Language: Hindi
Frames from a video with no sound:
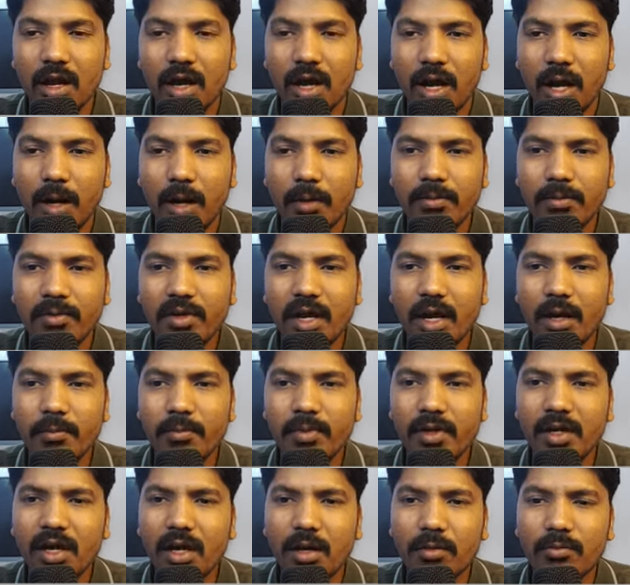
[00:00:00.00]
अब यहाँ
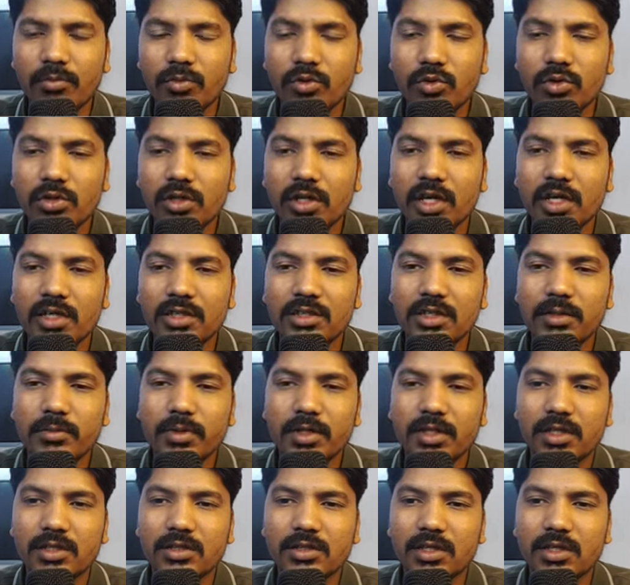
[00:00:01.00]
पे हमको कैसे
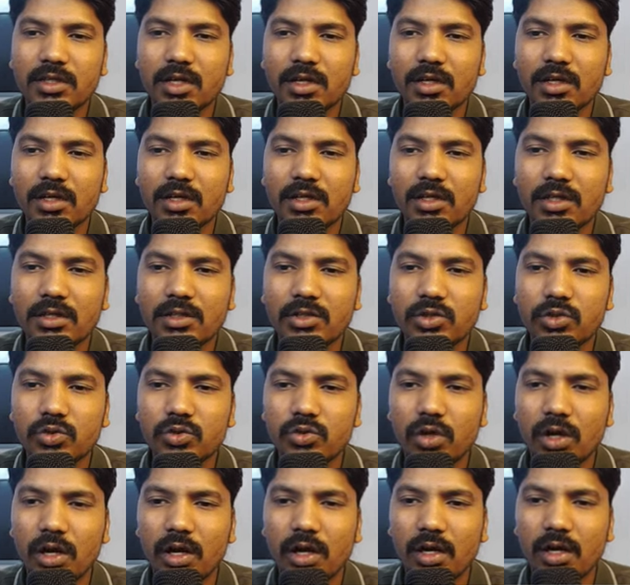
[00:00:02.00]
पता चला कि जो
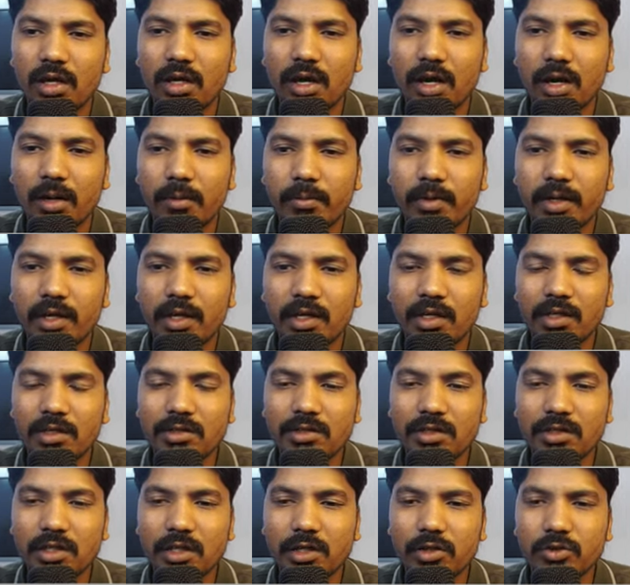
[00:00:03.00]
आपके इस
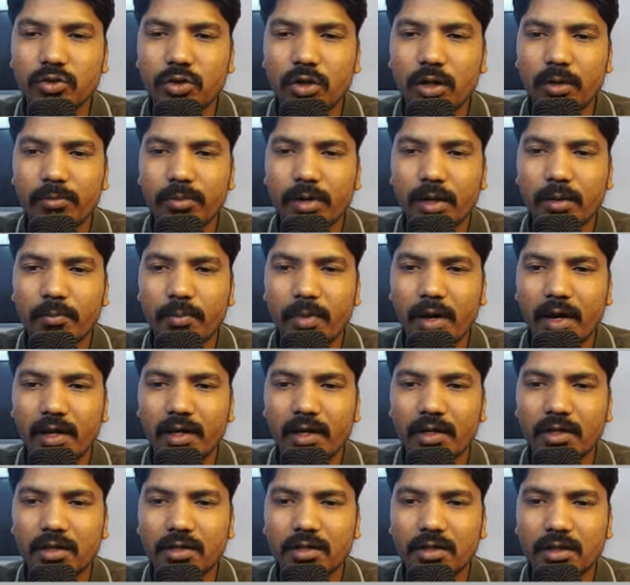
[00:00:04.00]
जगह जो आपके
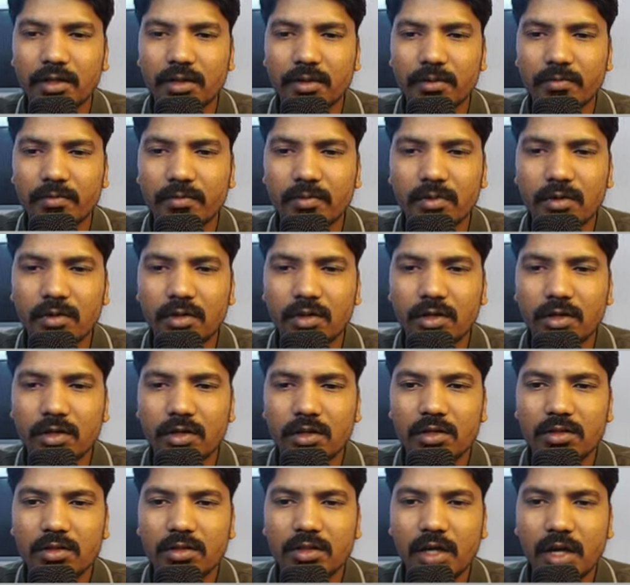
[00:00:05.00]
बायर थे
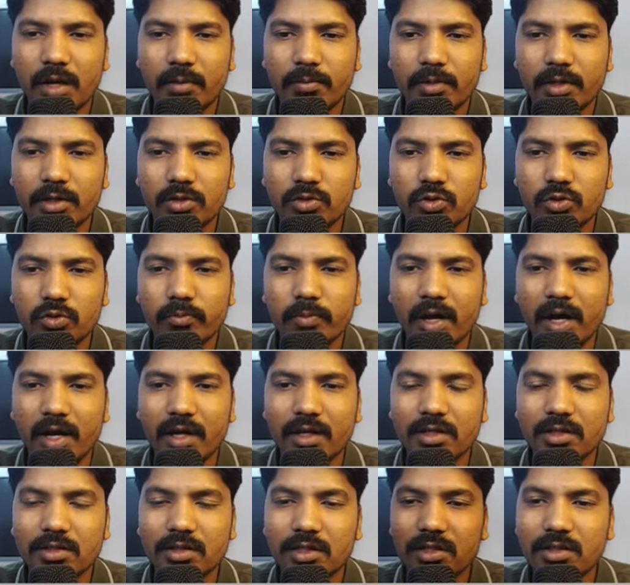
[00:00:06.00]
ये आपके जो
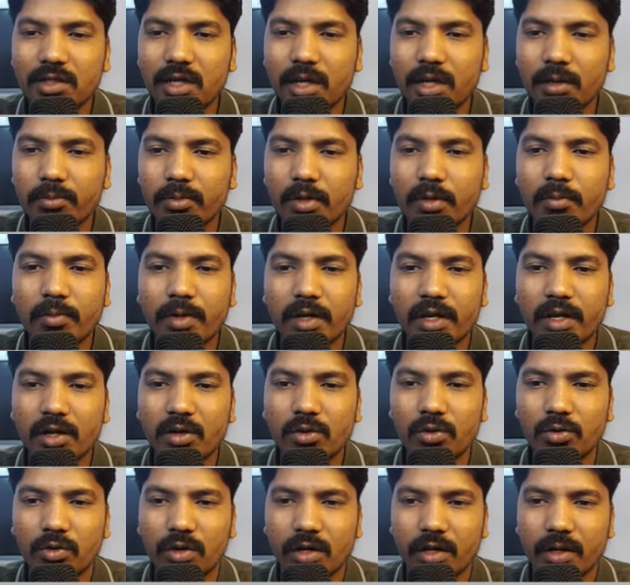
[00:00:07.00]
बायर थे ये आपके ब्रेक
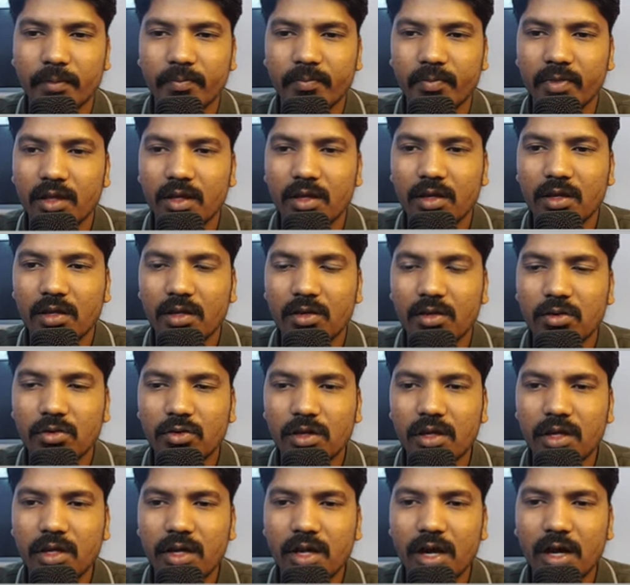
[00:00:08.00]
हो गए
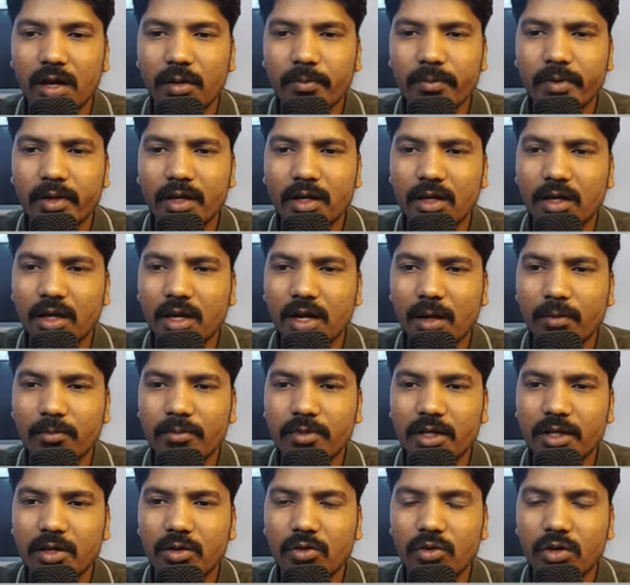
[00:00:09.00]
क्योंकि यहाँ पे अगर आप
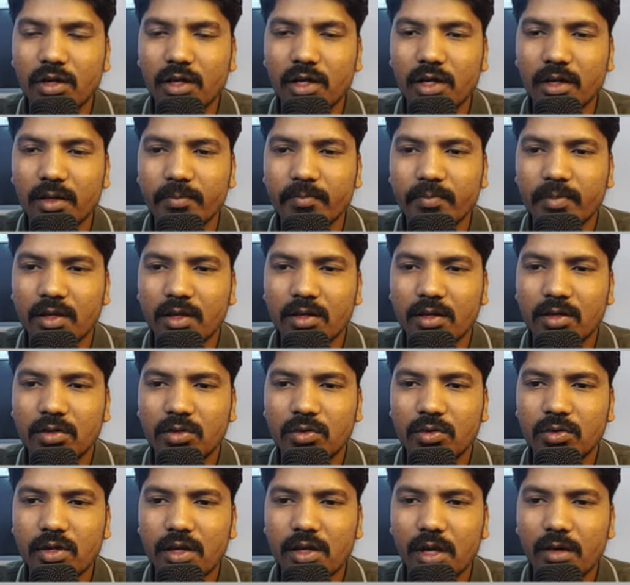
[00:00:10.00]
देखोगे ना
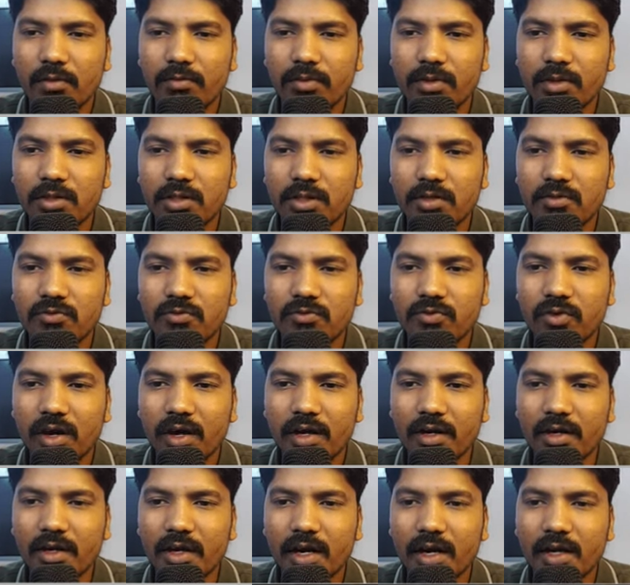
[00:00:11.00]
तो यहाँ पे ये
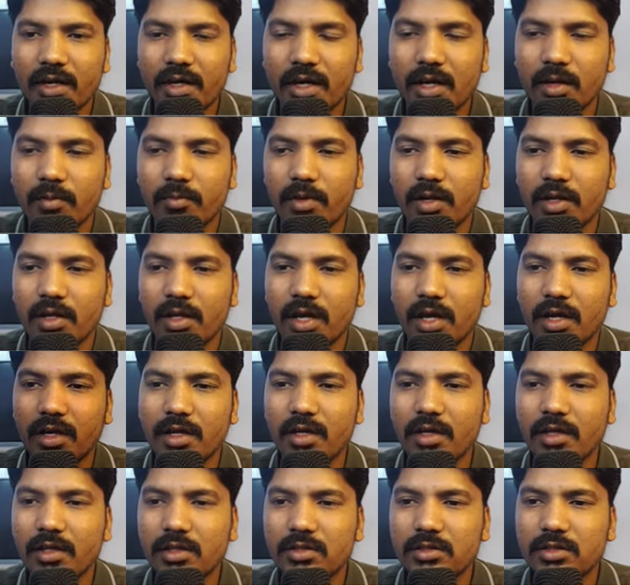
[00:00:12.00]
वन कैंडल में
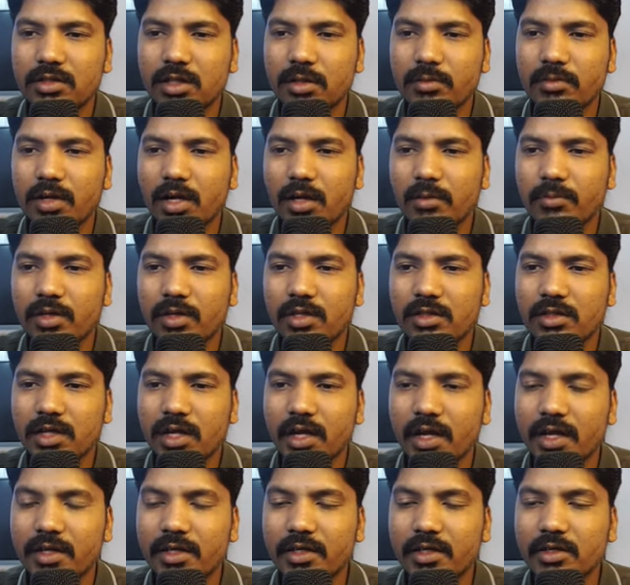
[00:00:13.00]
यानी जब आपका ये
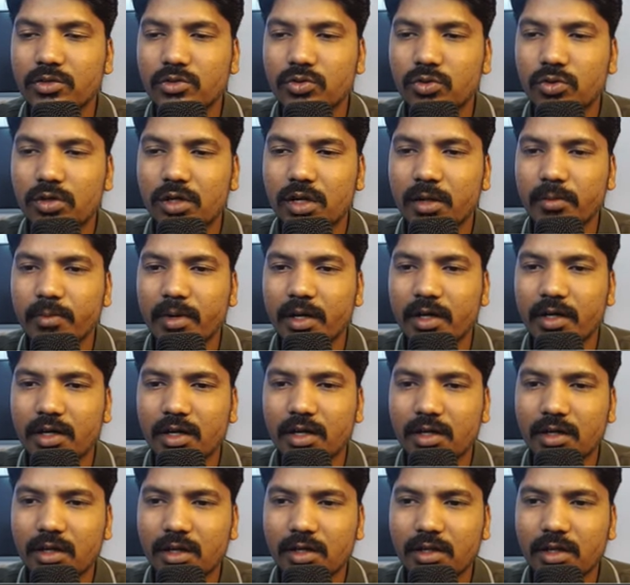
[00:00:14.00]
हैना शोल्डर
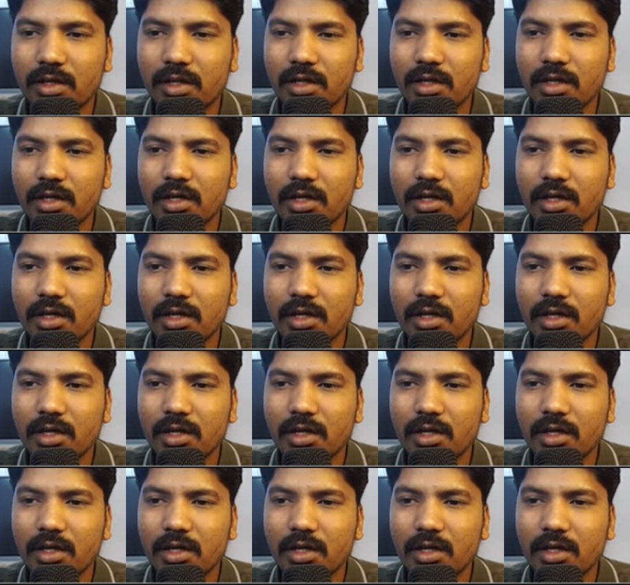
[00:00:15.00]
पैटर्न का देखे